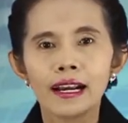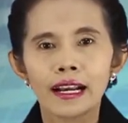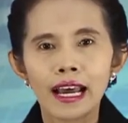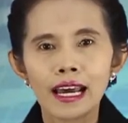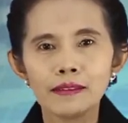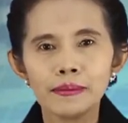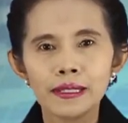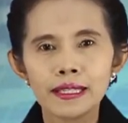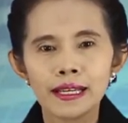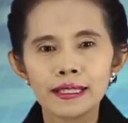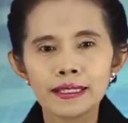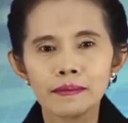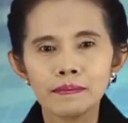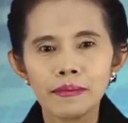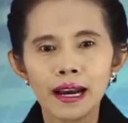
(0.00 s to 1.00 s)
การประชา
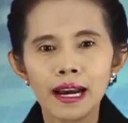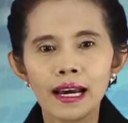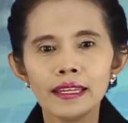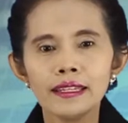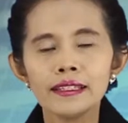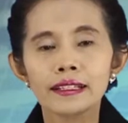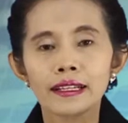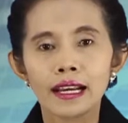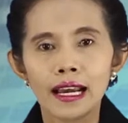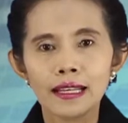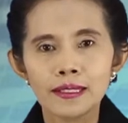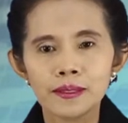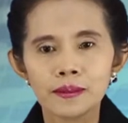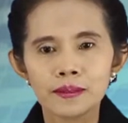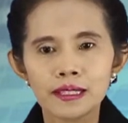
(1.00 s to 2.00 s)
สัมพันธ์ การ
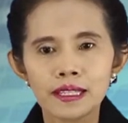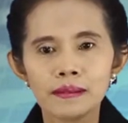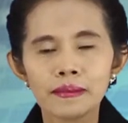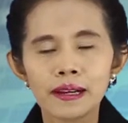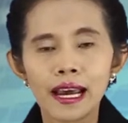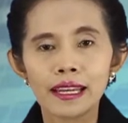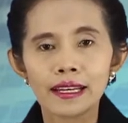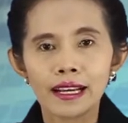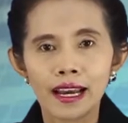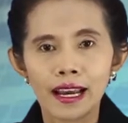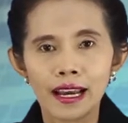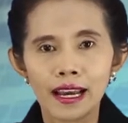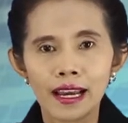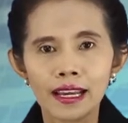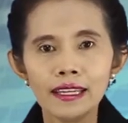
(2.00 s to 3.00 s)
ส่งเสริมการ
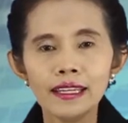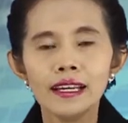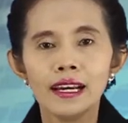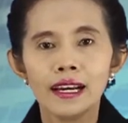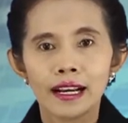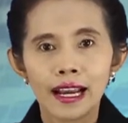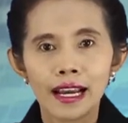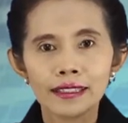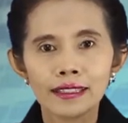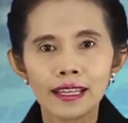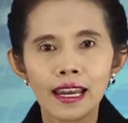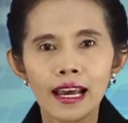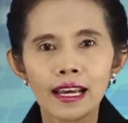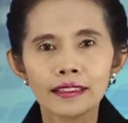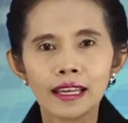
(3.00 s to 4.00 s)
ขาย การต
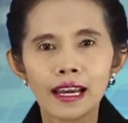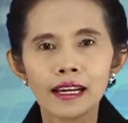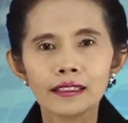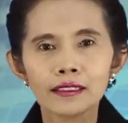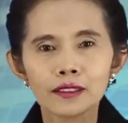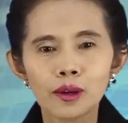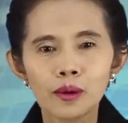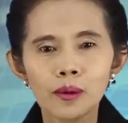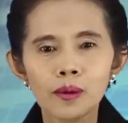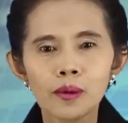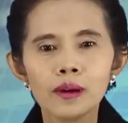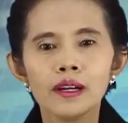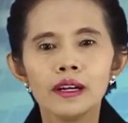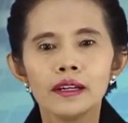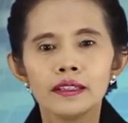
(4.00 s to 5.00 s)
ลาดทางตรง
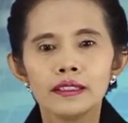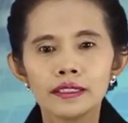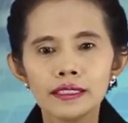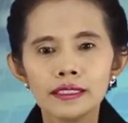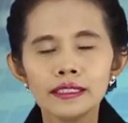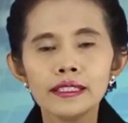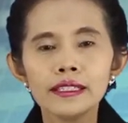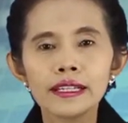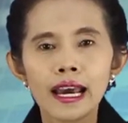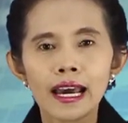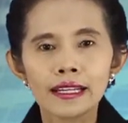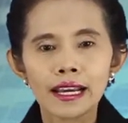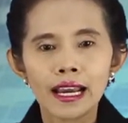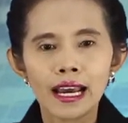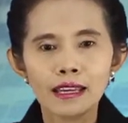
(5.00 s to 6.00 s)
หรือกา
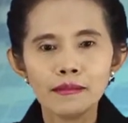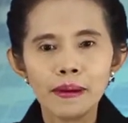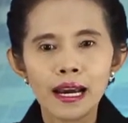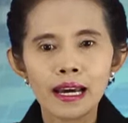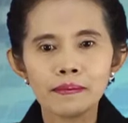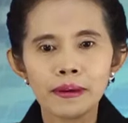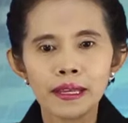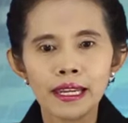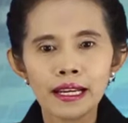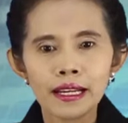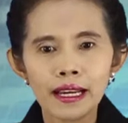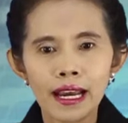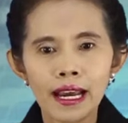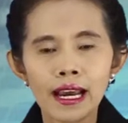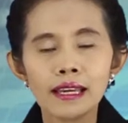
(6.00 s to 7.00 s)
รขายผ่านพนัก
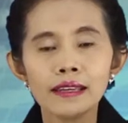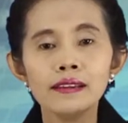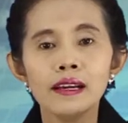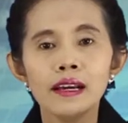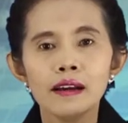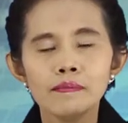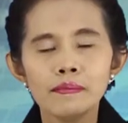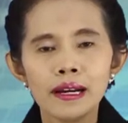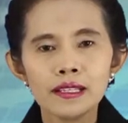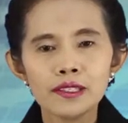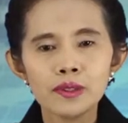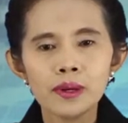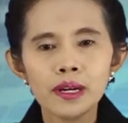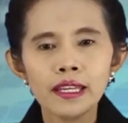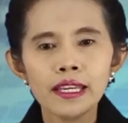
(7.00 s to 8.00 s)
งาน มา
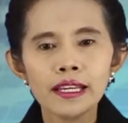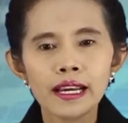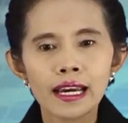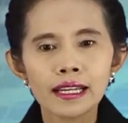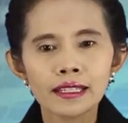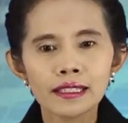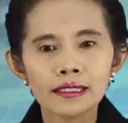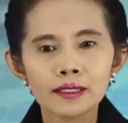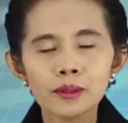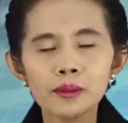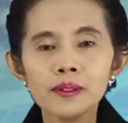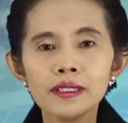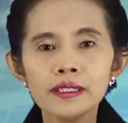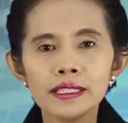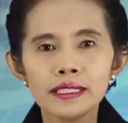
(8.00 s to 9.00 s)
ช่วยในการกระ
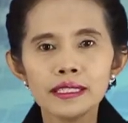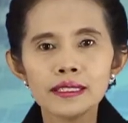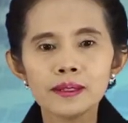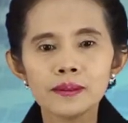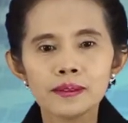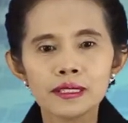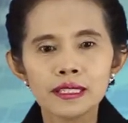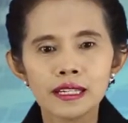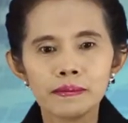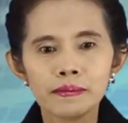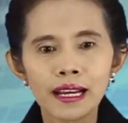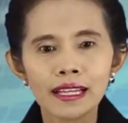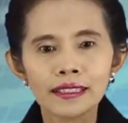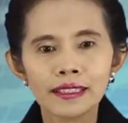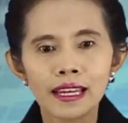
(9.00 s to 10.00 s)
ตุ้นหรือส่งเสริม
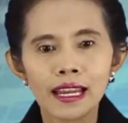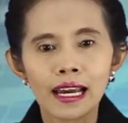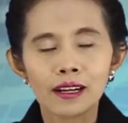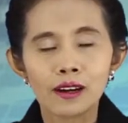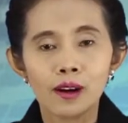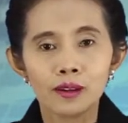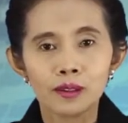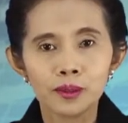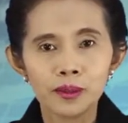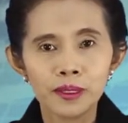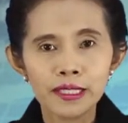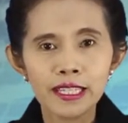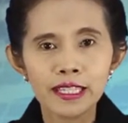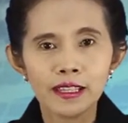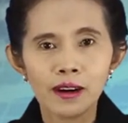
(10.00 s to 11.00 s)
การตลาดของธุร
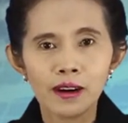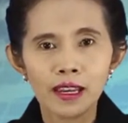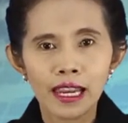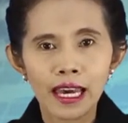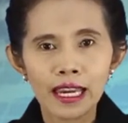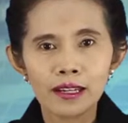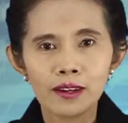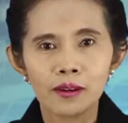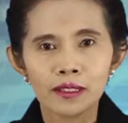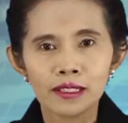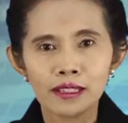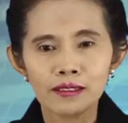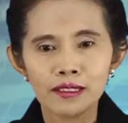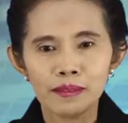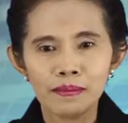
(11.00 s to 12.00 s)
กิจออนไลน์ของ
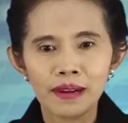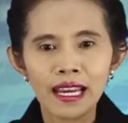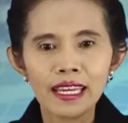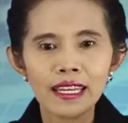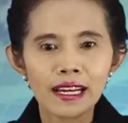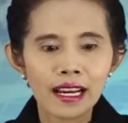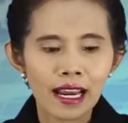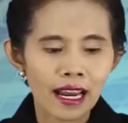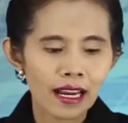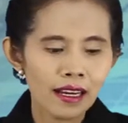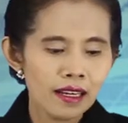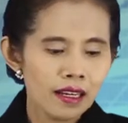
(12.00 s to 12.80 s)
เราหรือไม่นะคะ